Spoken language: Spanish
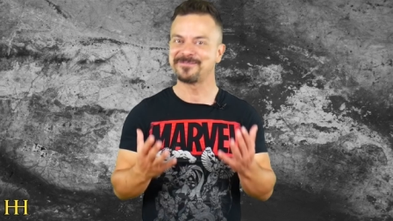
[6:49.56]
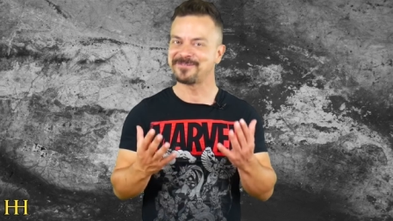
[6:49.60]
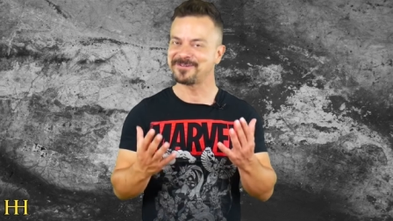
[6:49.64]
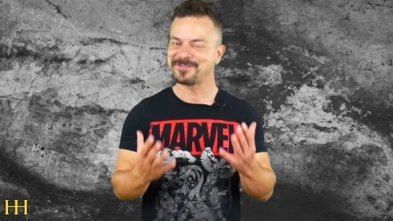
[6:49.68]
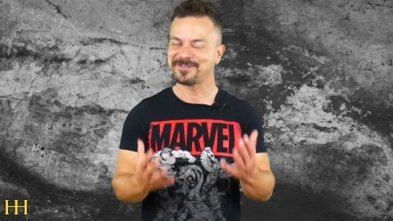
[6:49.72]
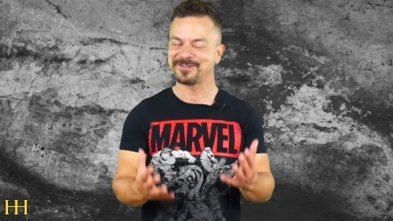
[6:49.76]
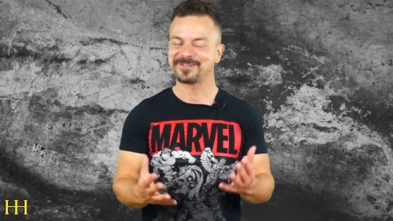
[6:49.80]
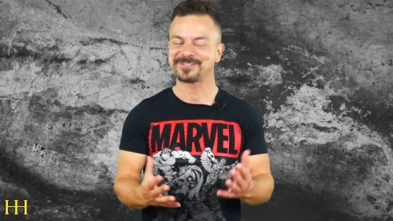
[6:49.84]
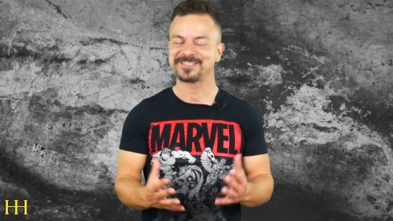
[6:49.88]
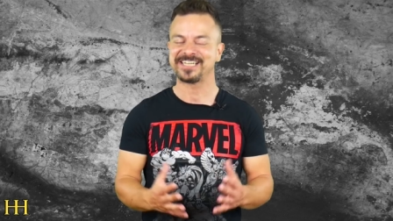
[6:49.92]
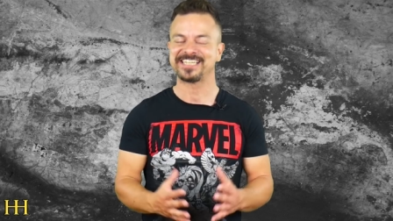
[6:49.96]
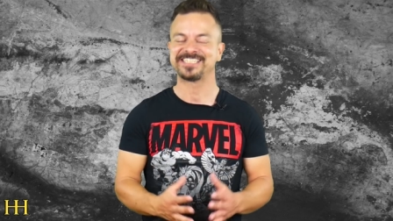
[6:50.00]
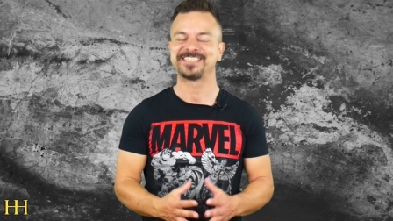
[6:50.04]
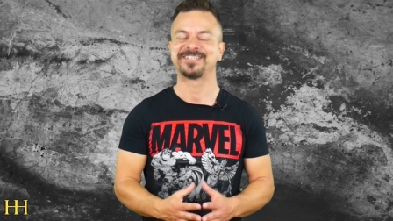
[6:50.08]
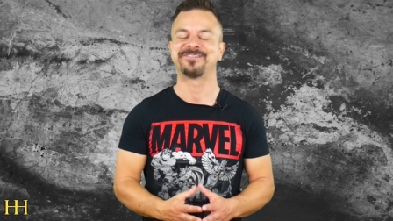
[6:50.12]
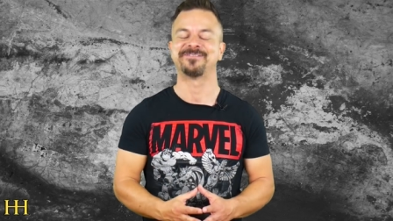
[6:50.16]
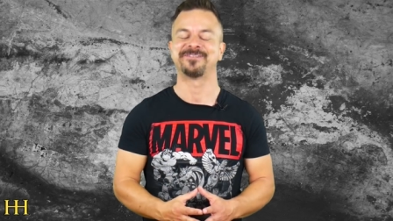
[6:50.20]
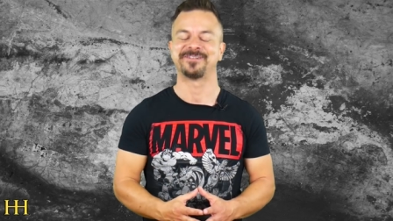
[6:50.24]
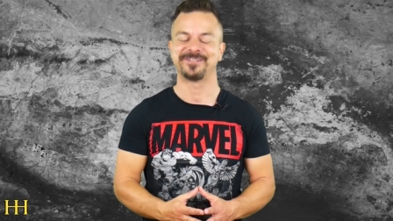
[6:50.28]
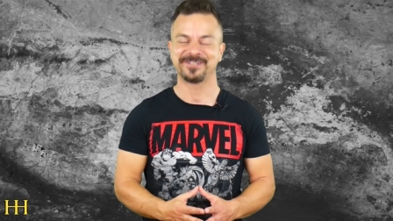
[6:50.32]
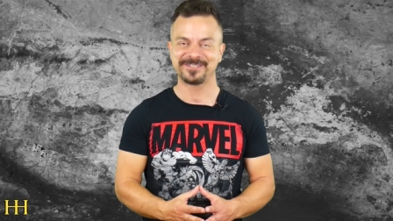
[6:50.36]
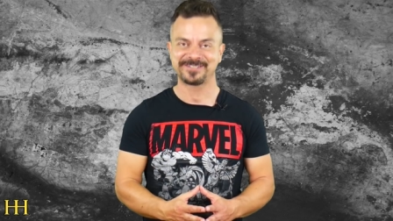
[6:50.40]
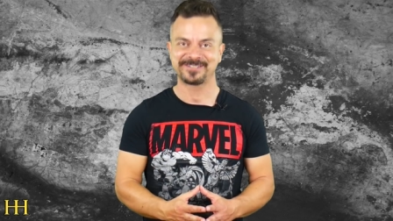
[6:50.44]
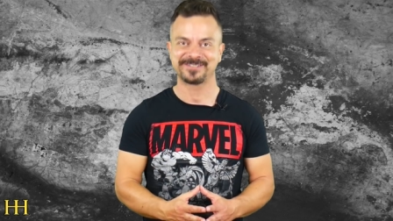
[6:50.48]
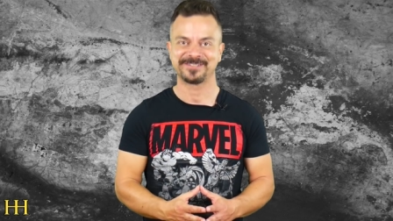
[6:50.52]
curiosas y
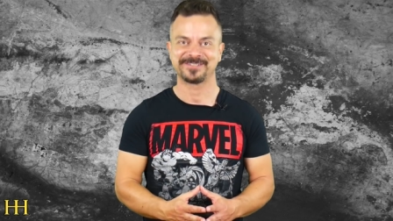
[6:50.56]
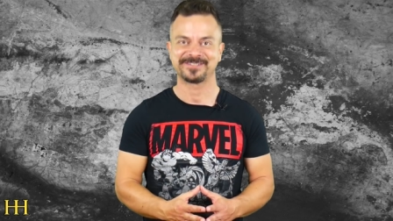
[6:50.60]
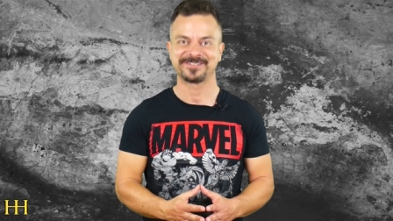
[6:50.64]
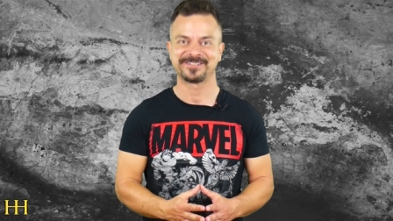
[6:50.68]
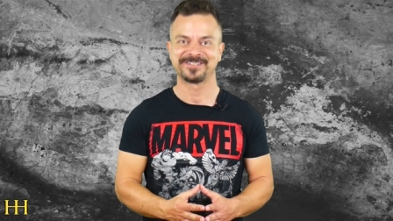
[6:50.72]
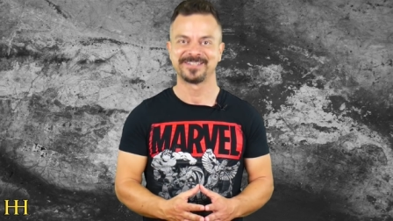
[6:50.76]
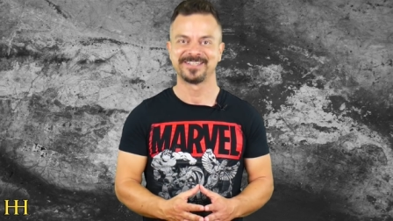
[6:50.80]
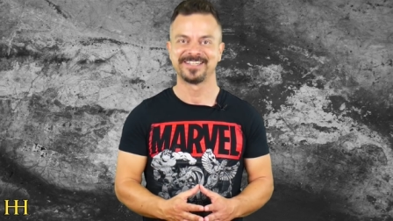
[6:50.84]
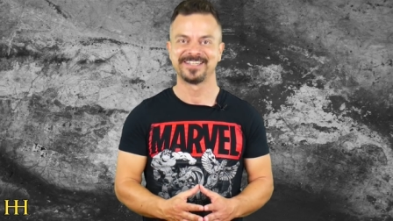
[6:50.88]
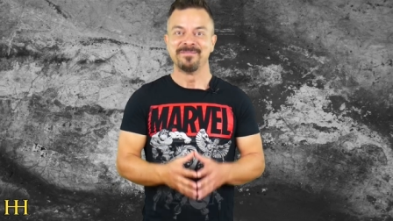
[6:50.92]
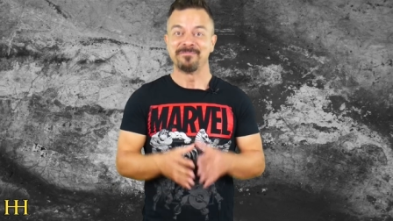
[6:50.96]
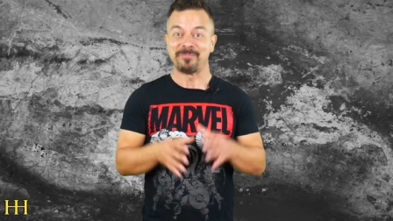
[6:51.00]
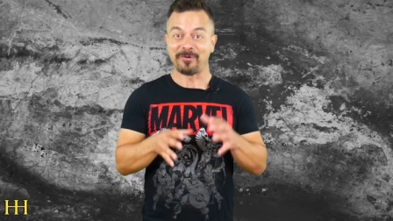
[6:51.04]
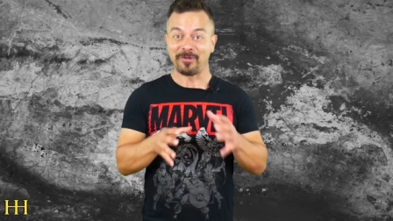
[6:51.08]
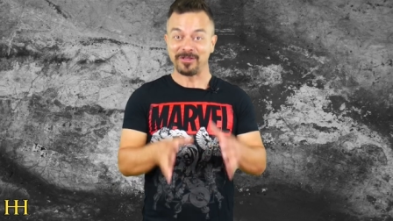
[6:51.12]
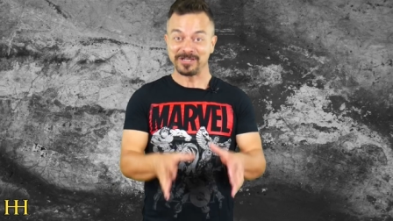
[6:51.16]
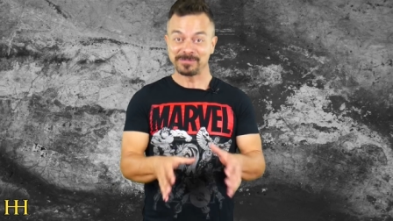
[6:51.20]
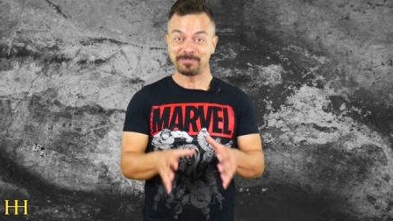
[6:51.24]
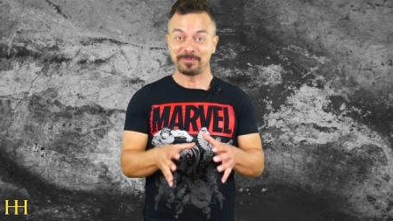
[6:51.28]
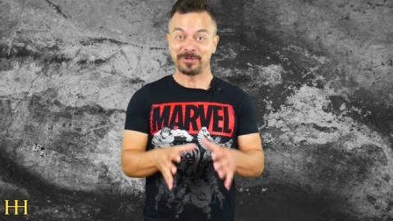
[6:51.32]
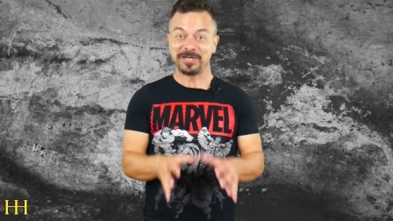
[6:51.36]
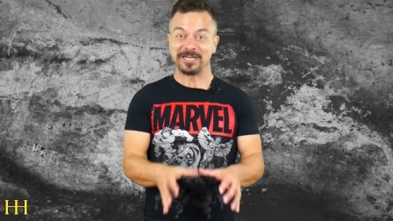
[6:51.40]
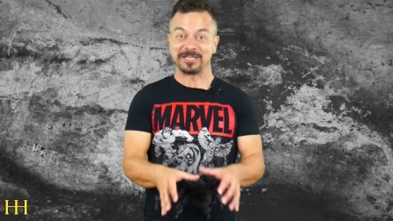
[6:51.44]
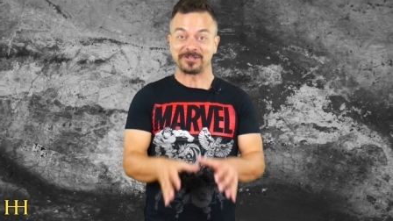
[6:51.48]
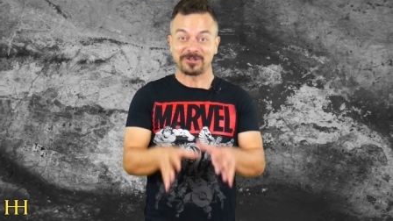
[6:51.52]
curiosos?
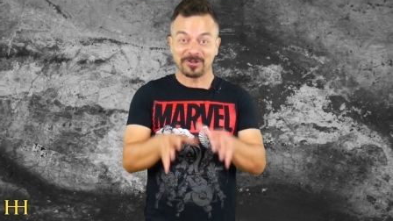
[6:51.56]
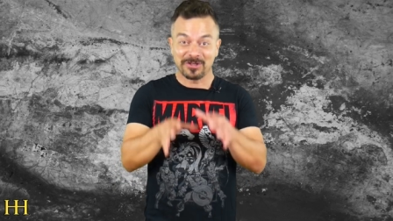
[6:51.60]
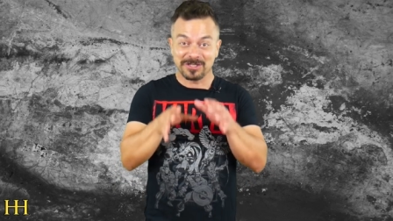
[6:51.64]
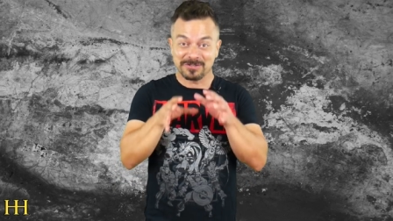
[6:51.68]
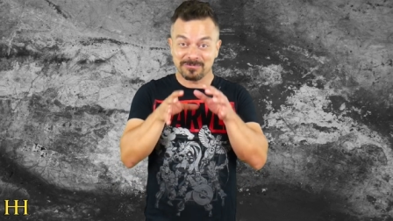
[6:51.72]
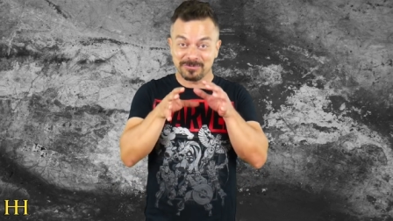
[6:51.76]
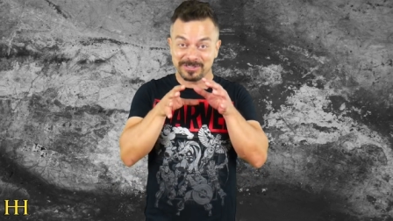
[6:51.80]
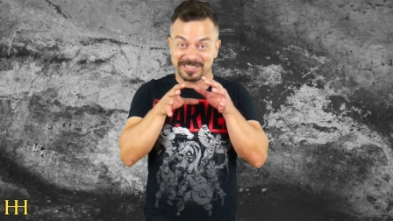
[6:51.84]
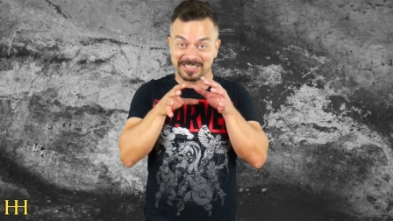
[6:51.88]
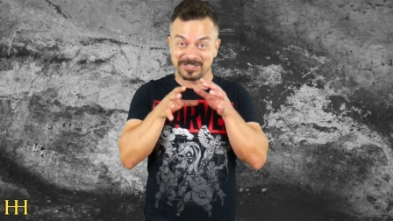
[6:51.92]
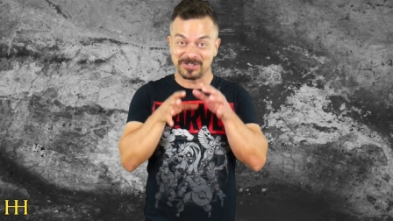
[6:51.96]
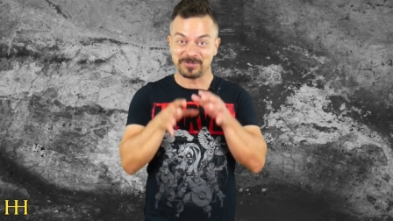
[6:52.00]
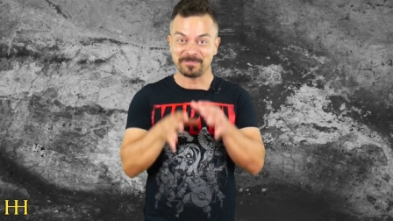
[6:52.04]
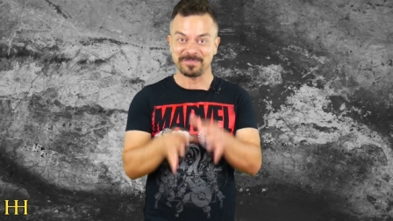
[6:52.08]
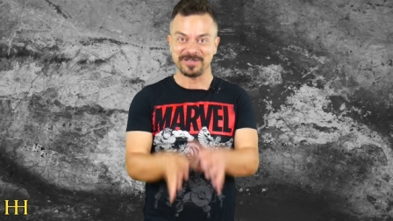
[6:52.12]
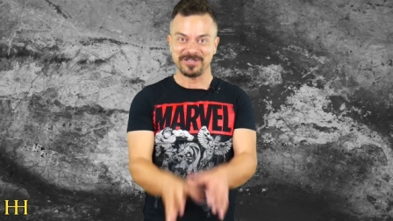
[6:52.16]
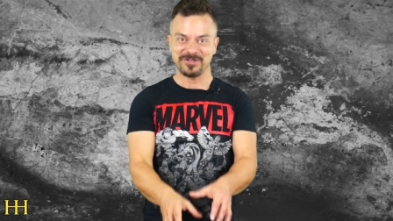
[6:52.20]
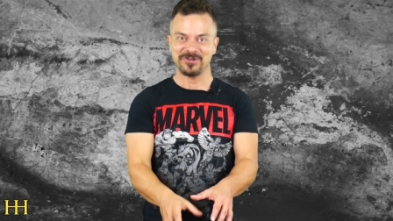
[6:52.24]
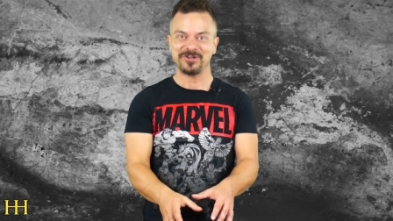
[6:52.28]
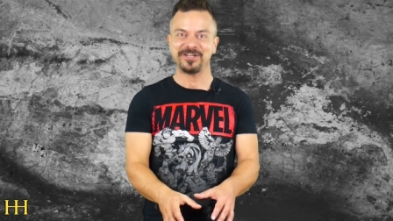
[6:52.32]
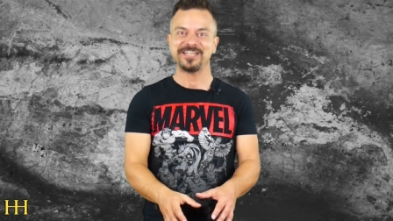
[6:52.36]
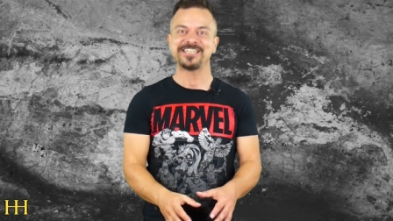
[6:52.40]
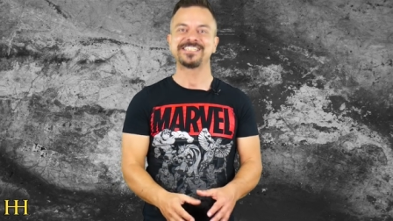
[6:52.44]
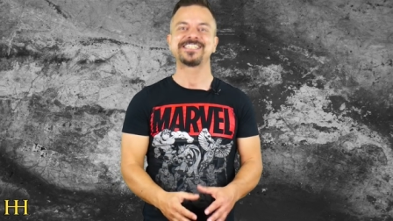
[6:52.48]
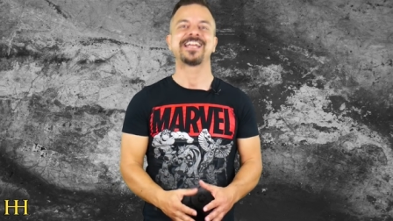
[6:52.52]
Podéis poner todas vuestras
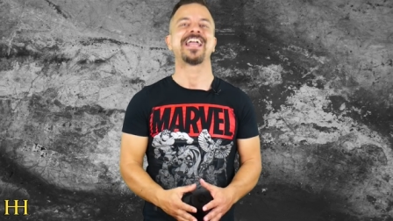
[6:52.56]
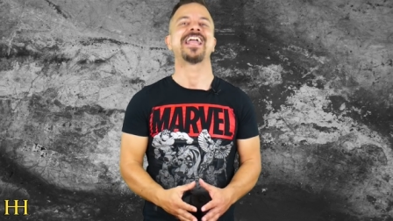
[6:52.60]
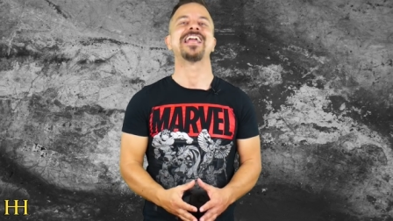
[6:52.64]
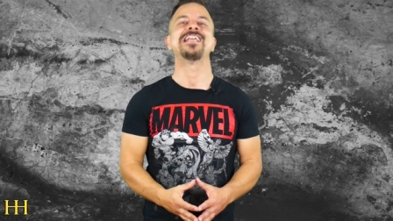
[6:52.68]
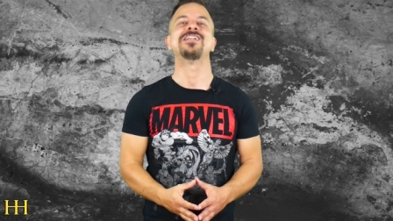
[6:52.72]
opiniones